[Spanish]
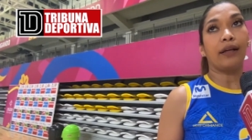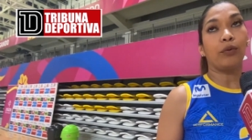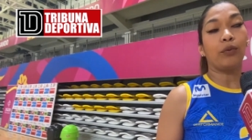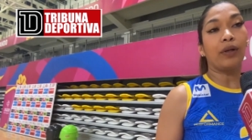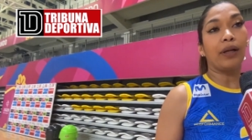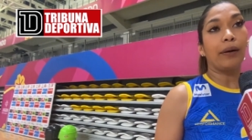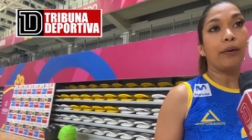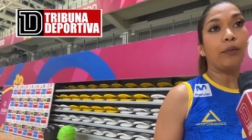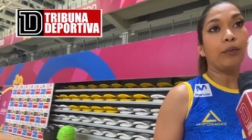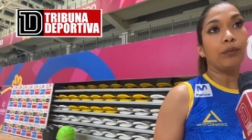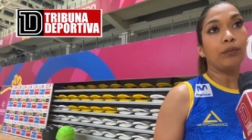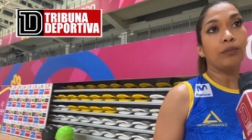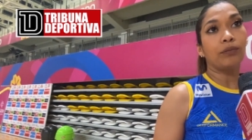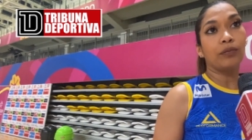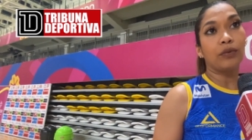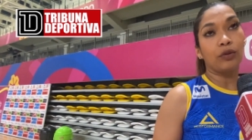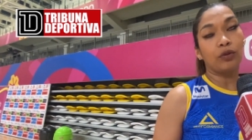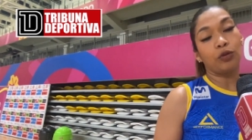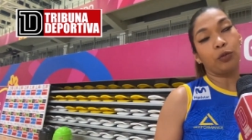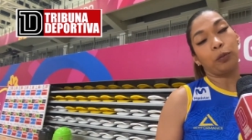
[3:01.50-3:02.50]
una, un,
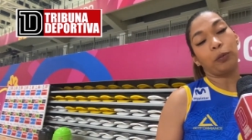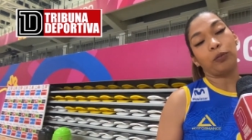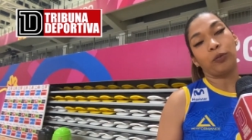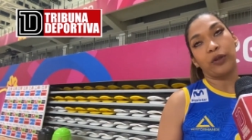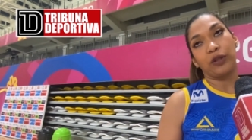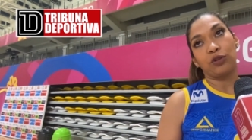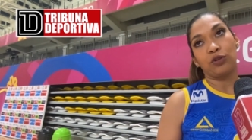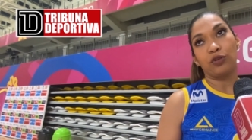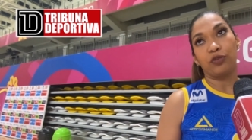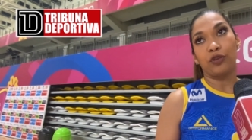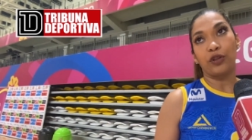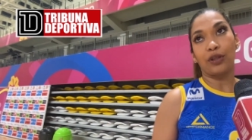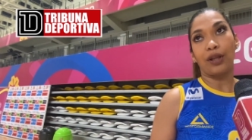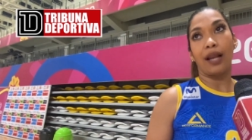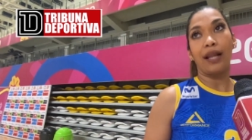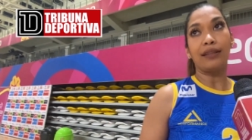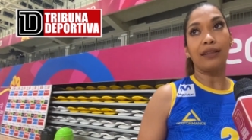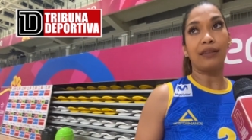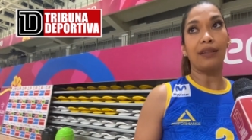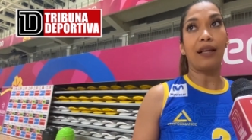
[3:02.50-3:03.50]
su, bueno, sus
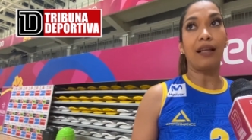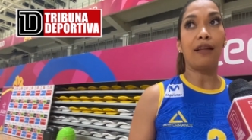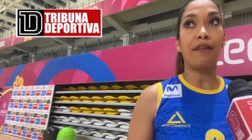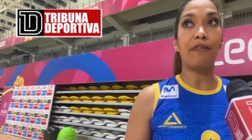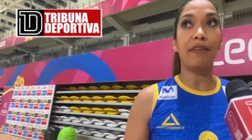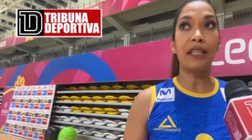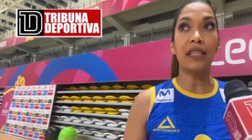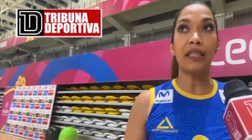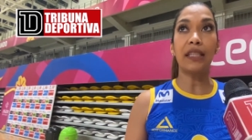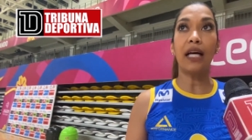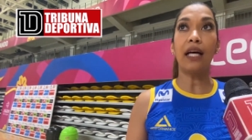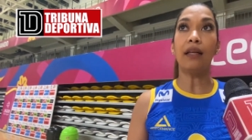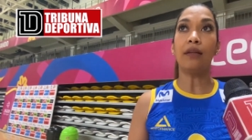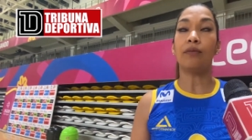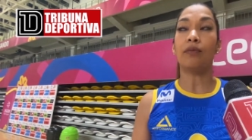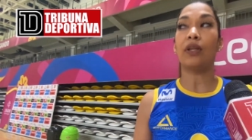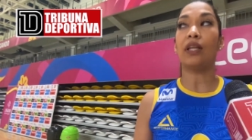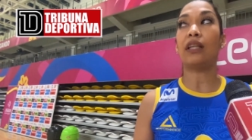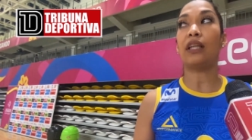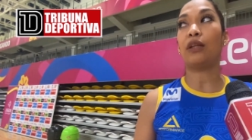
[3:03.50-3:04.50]
fortalezas es la defensa
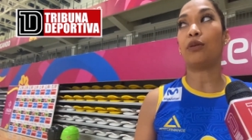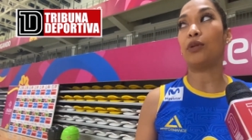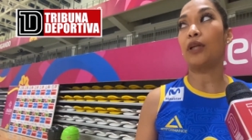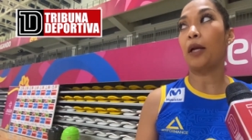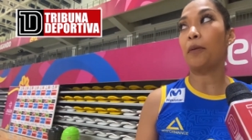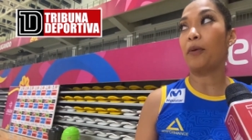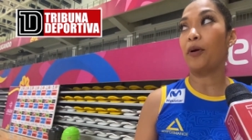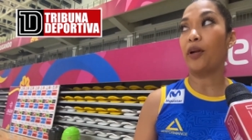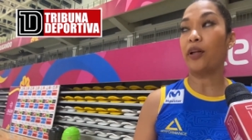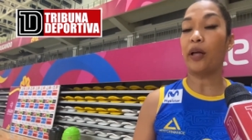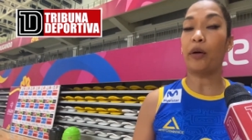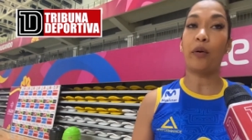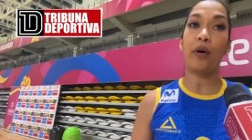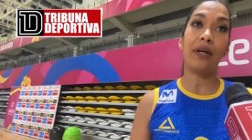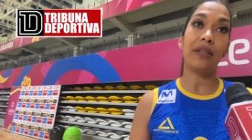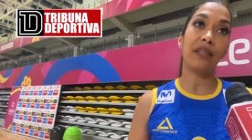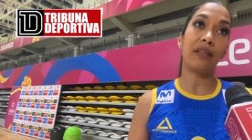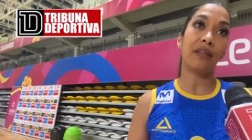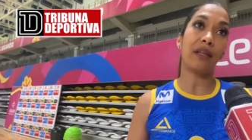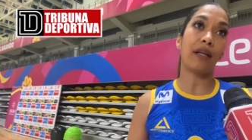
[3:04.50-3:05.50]
y tienen un armador que juega
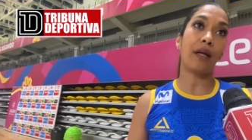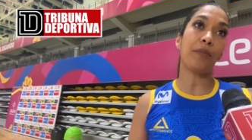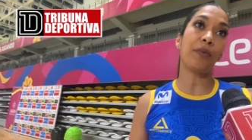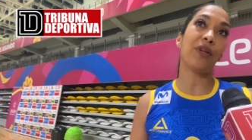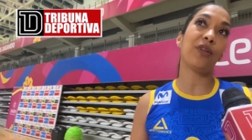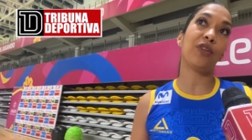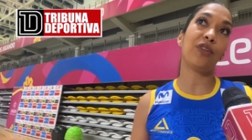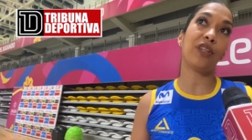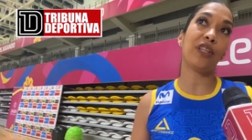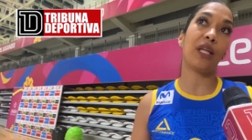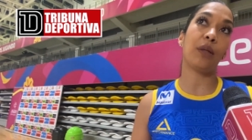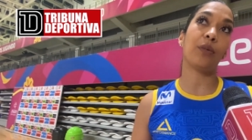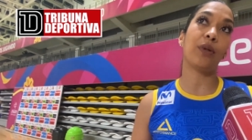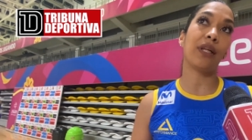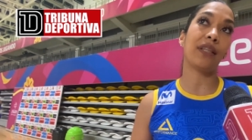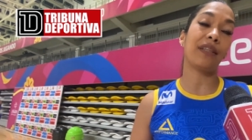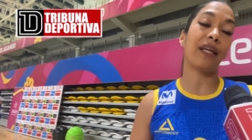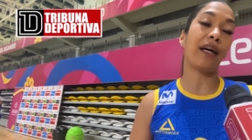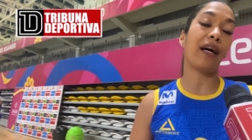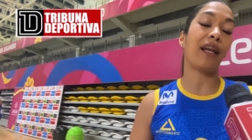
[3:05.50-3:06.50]
bastante rápido, entonces tenemos
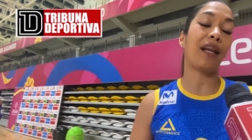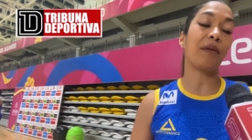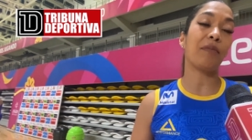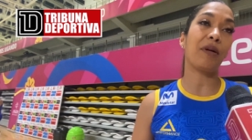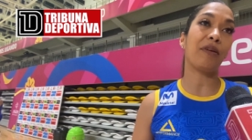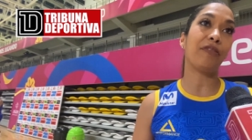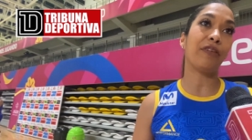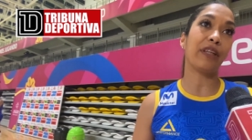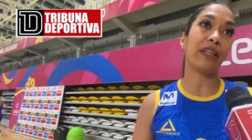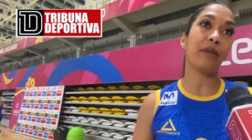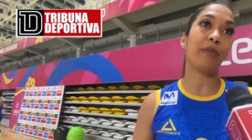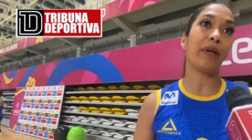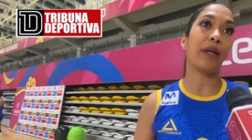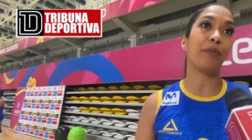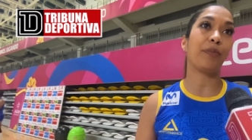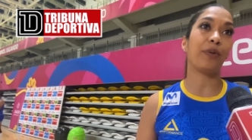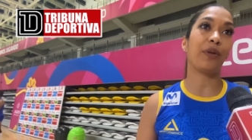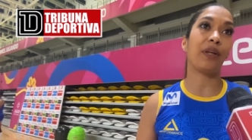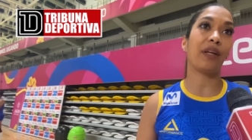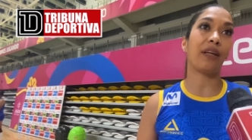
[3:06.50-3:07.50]
que sacarle más fuerte para
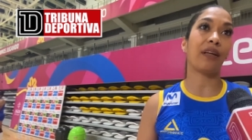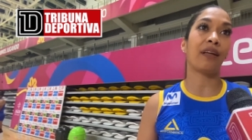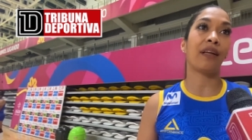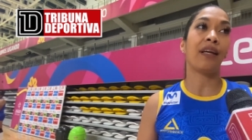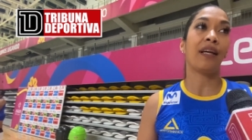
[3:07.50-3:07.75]
poder